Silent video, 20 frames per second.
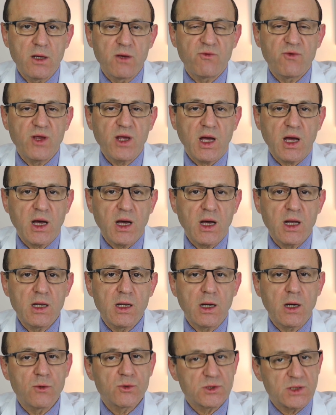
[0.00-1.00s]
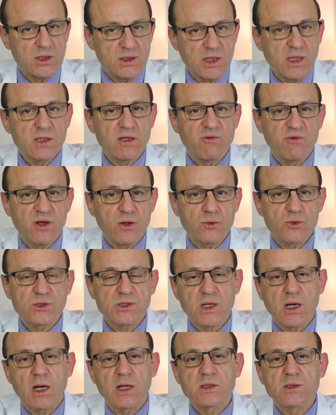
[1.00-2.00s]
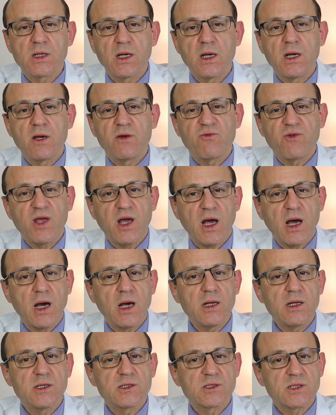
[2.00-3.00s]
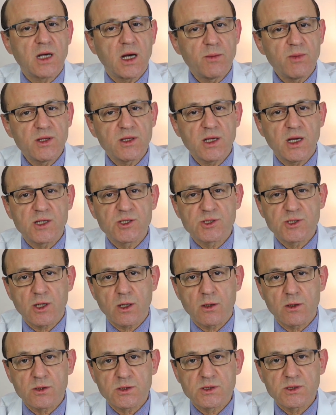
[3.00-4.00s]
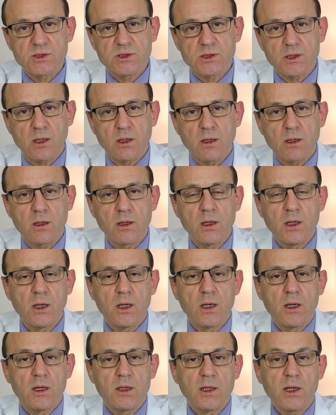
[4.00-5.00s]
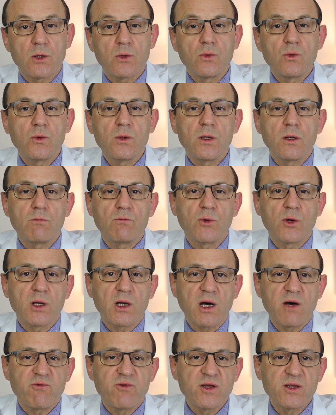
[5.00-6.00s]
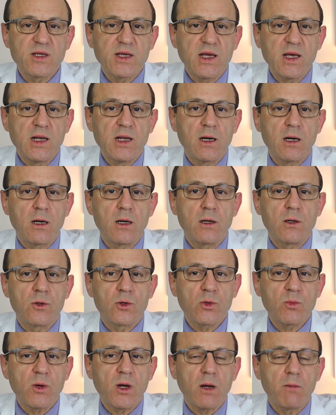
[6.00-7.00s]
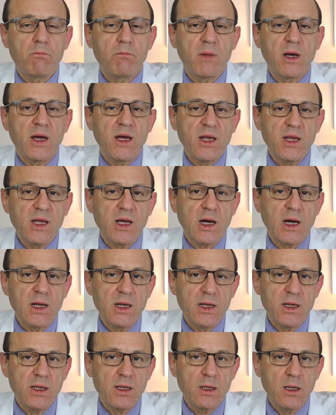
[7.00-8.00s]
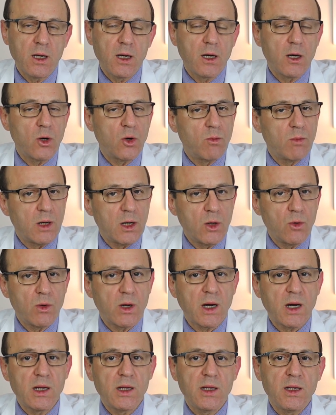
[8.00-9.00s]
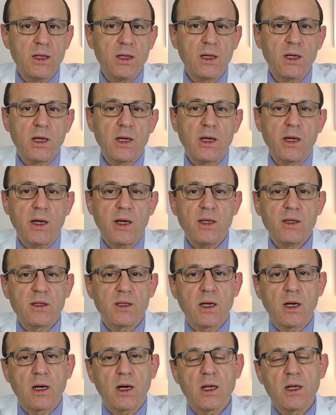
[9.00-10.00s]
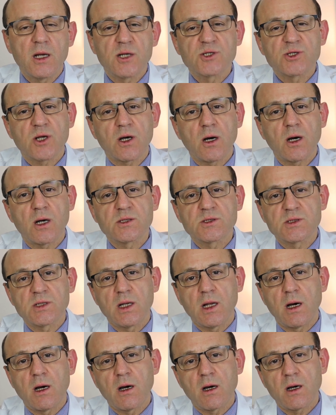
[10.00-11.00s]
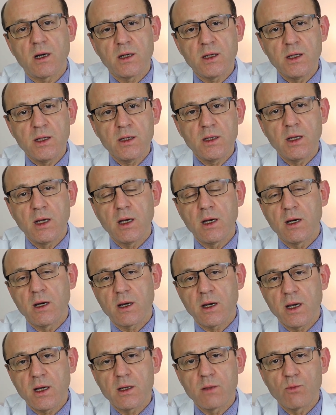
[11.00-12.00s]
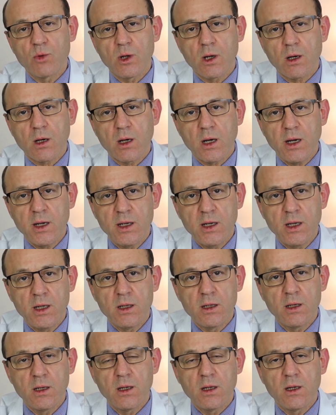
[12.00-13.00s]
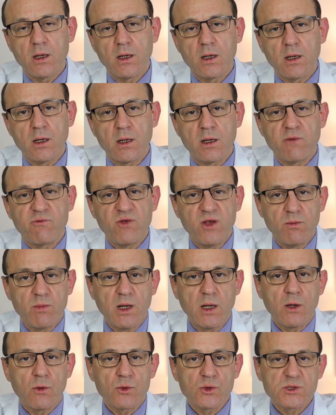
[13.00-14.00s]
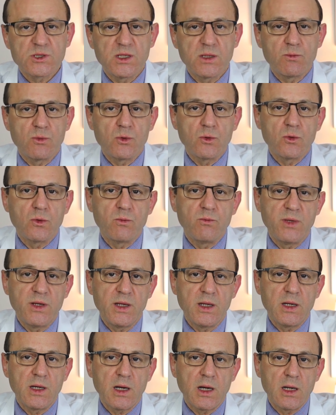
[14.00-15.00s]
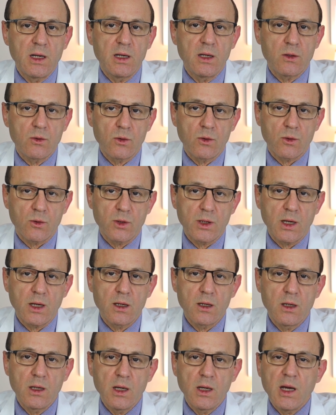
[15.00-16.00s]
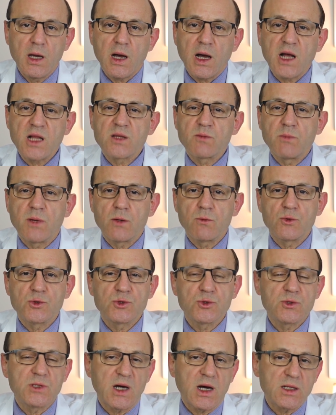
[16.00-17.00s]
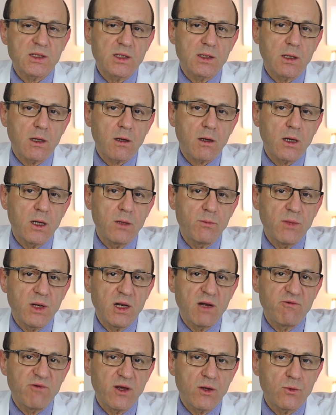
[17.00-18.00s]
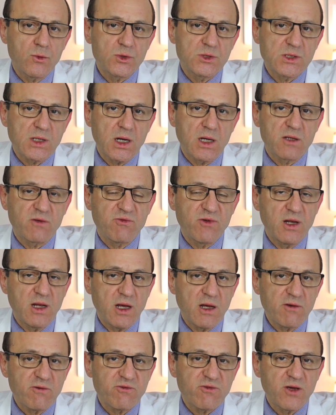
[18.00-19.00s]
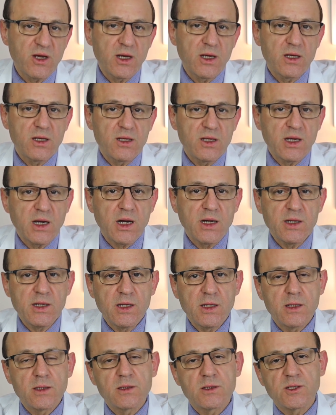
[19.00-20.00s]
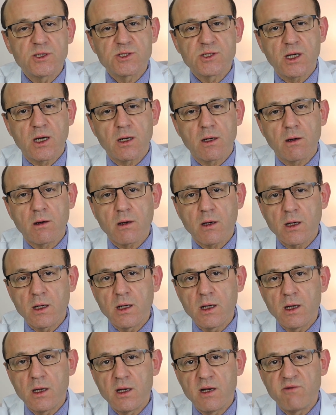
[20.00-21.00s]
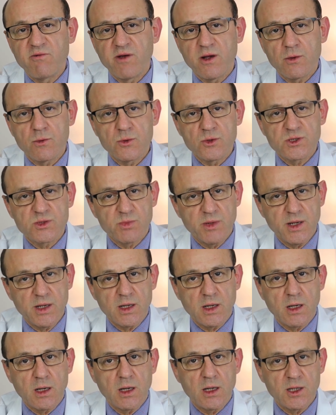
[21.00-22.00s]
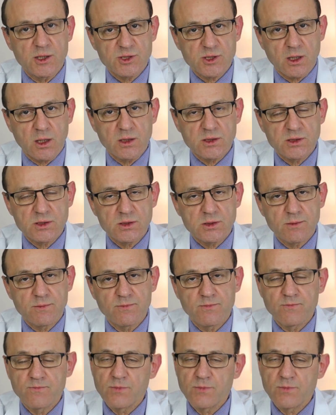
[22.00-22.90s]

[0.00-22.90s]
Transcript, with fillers: في حال أو تعداد الفيروسات في حال إصابة الشخص يكون منخفض إلى ربع ما هي عليه أو ما هو عليه عند الأشخاص الآخرين غير الملقحين آه، فيما لو أصيبوا بالكورونا حتما وجود عدد أقل من الفيروسات في الأنف يعني انتشار أقل للفيروس بين الأشخاص